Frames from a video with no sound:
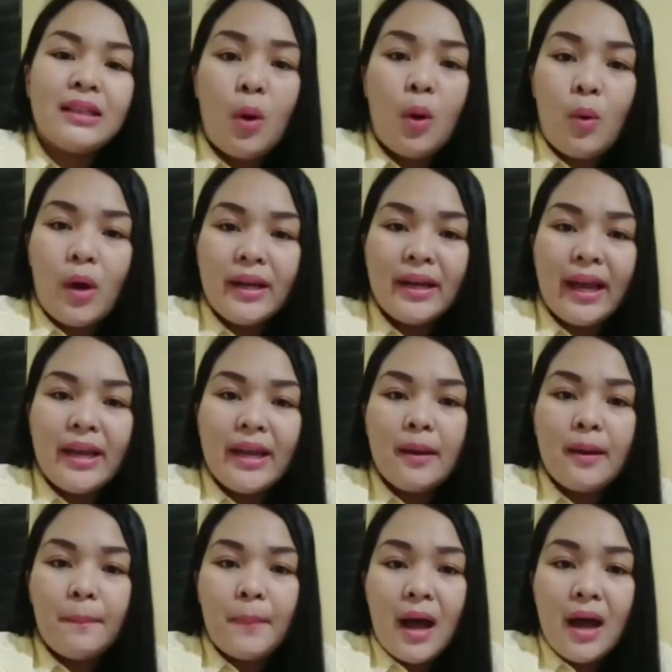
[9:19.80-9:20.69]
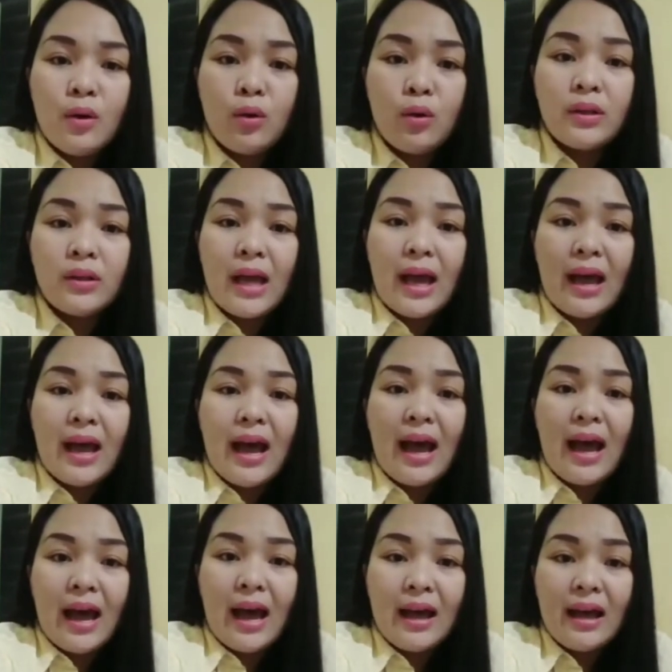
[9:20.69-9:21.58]
katawan ay napagod
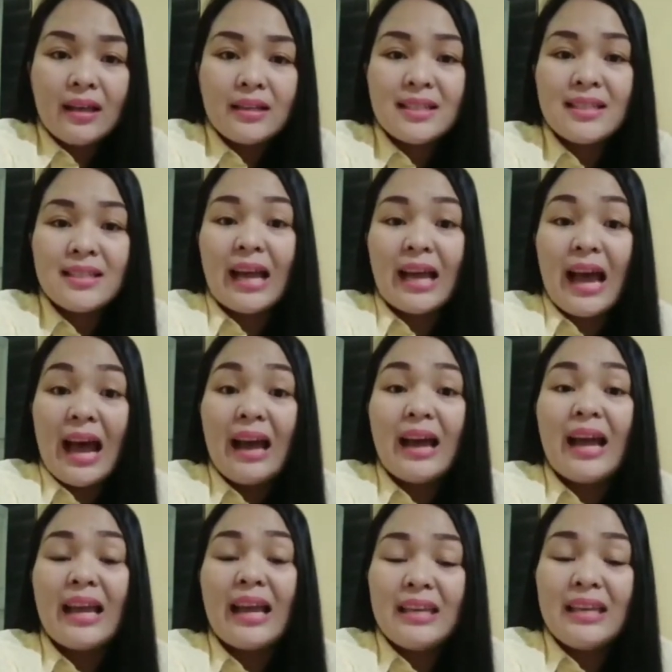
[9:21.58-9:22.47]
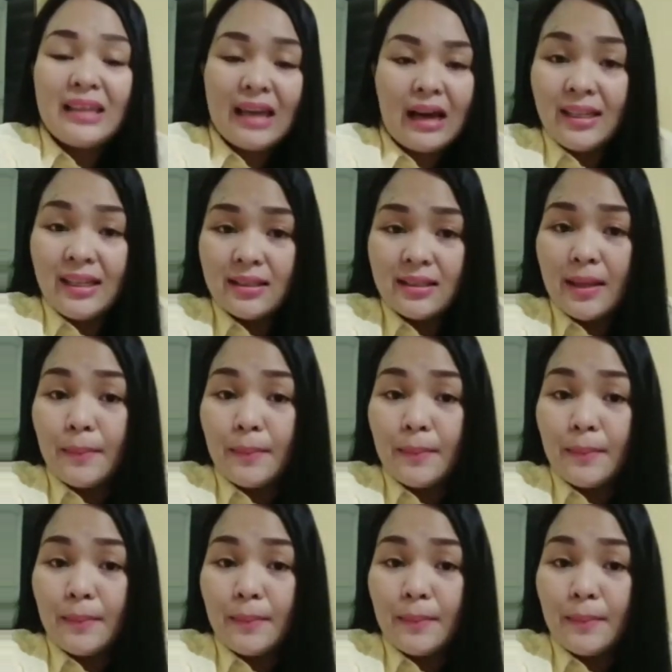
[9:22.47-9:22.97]
sa kakaiyak.